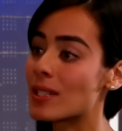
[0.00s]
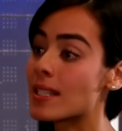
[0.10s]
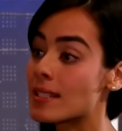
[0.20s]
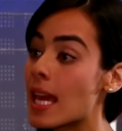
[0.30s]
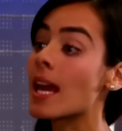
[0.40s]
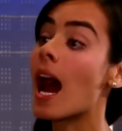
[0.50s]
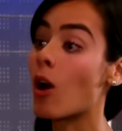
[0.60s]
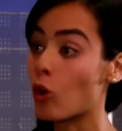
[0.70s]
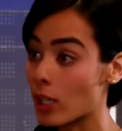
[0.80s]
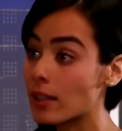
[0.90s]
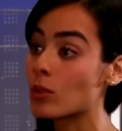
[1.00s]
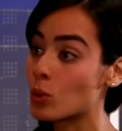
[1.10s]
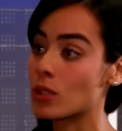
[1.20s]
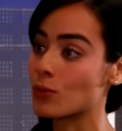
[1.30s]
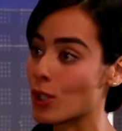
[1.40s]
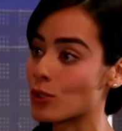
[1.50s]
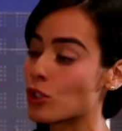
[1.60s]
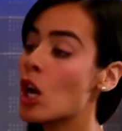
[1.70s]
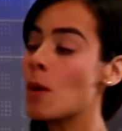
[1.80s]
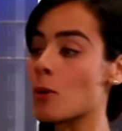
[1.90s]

así es que ahórrate tus esfuerzos,